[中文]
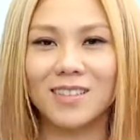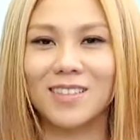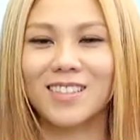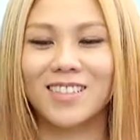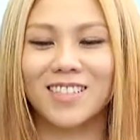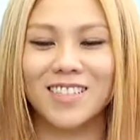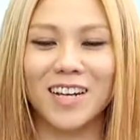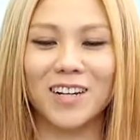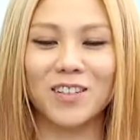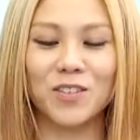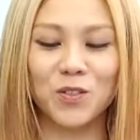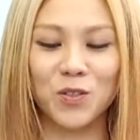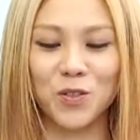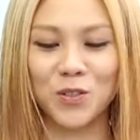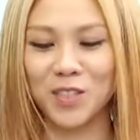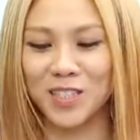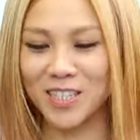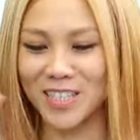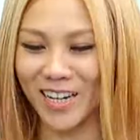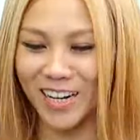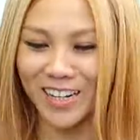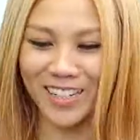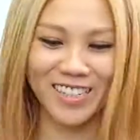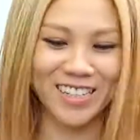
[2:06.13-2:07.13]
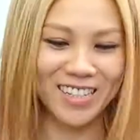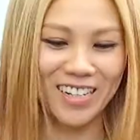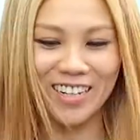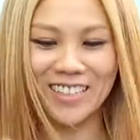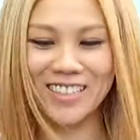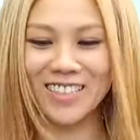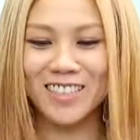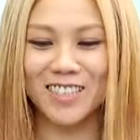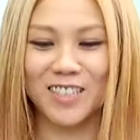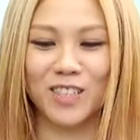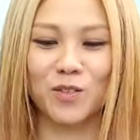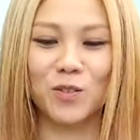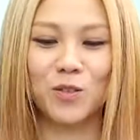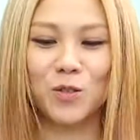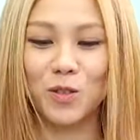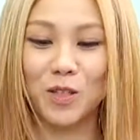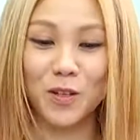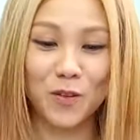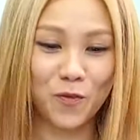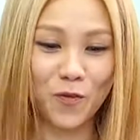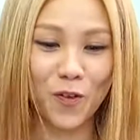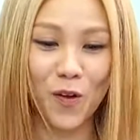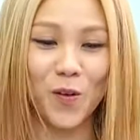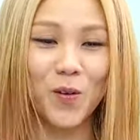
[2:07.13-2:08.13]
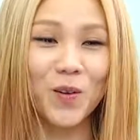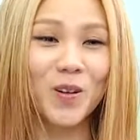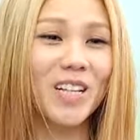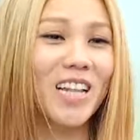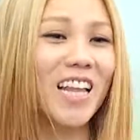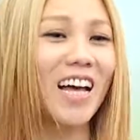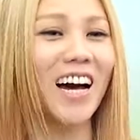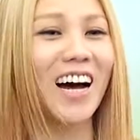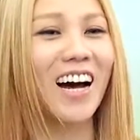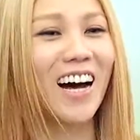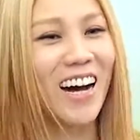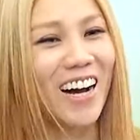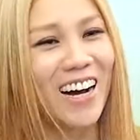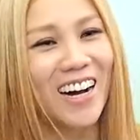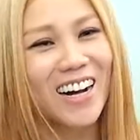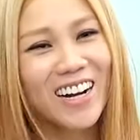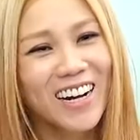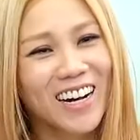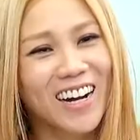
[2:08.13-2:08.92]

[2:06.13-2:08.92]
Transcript: 上去再染一次。我说你疯了！